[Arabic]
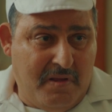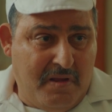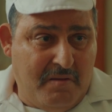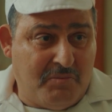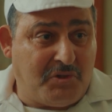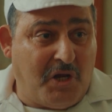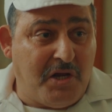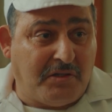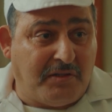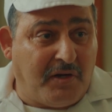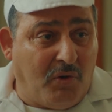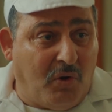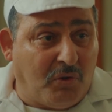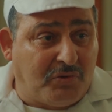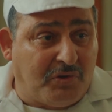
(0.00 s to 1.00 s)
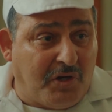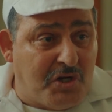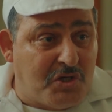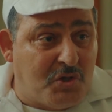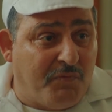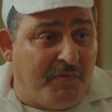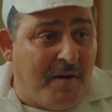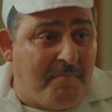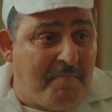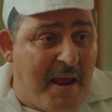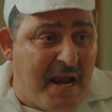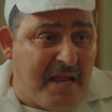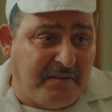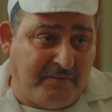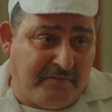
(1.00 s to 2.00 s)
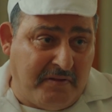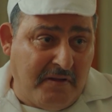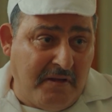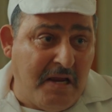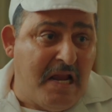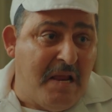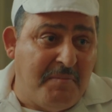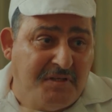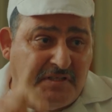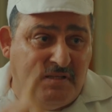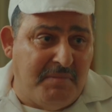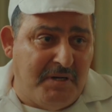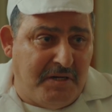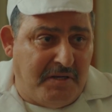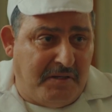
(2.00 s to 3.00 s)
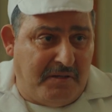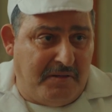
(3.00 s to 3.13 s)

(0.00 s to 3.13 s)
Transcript: مش هيقدر يحط رجله في البلد الا باذن مني